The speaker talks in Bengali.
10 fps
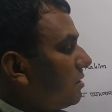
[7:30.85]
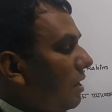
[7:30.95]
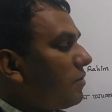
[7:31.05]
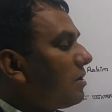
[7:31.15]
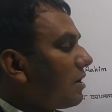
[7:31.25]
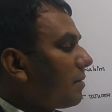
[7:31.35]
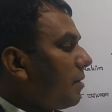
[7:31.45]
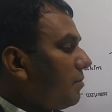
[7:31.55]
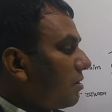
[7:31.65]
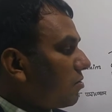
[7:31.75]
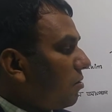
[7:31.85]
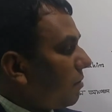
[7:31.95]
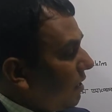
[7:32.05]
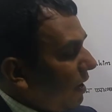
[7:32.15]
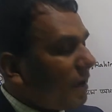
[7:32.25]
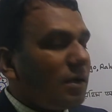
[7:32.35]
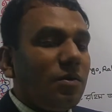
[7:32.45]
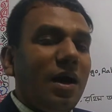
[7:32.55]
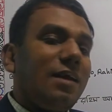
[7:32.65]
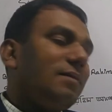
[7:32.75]
নাউনের আগে ব্যবহার করবেন
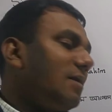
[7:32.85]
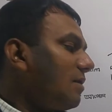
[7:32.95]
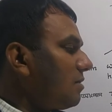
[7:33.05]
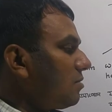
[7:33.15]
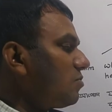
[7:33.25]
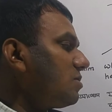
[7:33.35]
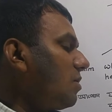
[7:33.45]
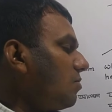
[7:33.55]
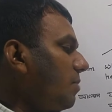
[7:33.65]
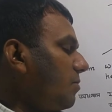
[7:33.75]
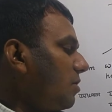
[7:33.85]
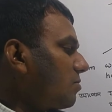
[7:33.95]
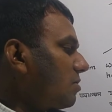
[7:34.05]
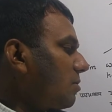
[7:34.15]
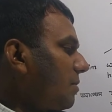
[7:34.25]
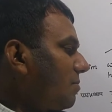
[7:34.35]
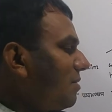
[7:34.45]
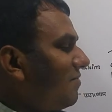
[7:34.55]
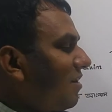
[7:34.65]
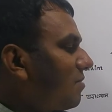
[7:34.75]
এখানেও আলাদা আলাদা দুটি নাউন ব্যবহার করতে
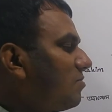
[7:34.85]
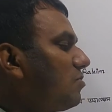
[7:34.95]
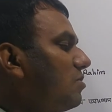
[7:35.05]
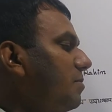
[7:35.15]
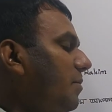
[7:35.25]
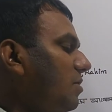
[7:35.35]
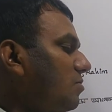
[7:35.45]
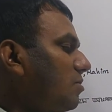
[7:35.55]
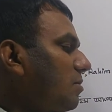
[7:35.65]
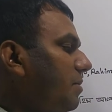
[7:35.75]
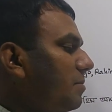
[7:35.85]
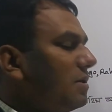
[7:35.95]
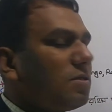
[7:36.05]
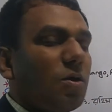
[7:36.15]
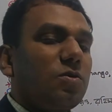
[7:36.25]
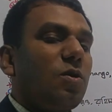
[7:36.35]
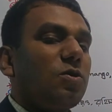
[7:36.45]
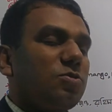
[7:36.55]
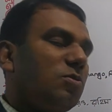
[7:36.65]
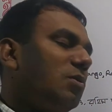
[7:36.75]
পারবেন ভার্ব দুটি ব্যবহার করতে পারবেন তখন
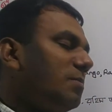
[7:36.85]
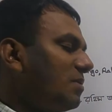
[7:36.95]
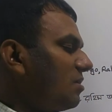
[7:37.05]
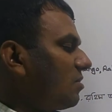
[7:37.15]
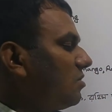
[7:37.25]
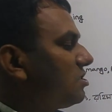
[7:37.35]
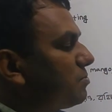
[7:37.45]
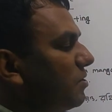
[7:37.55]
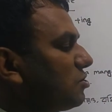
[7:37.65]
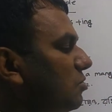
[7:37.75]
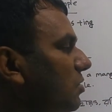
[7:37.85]
অর্থটা আপনার রিকর্ড স্পষ্ট